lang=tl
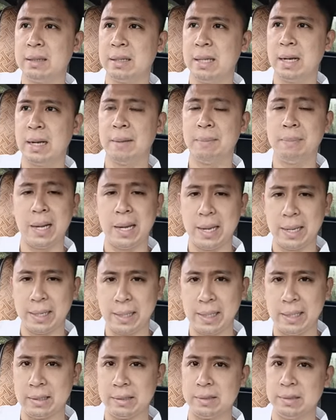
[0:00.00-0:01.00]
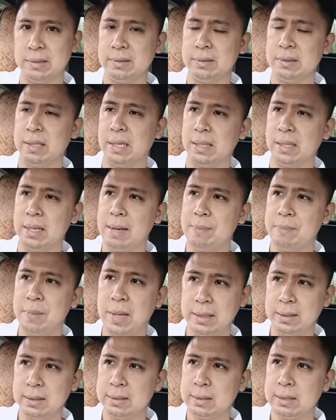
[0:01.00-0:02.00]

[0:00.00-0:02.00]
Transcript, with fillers: tagapangaral, no? Na dapat